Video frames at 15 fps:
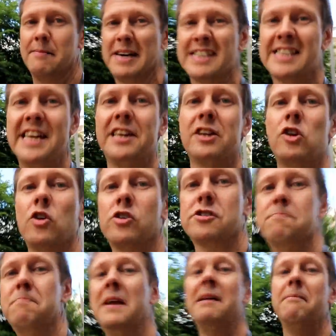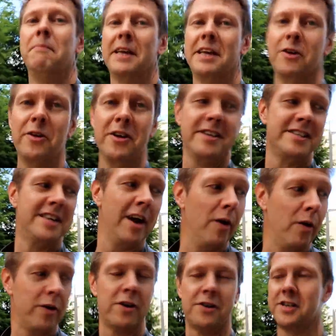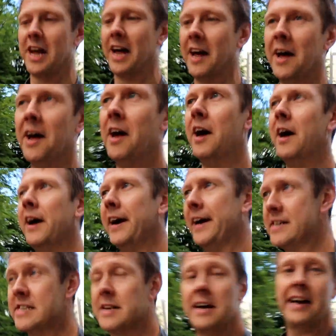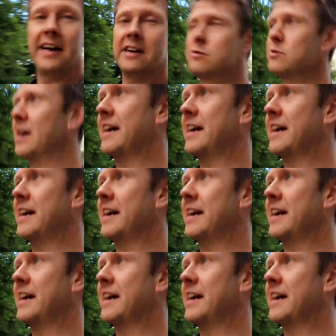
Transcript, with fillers: a más de 2.000 millones de euros. Esa es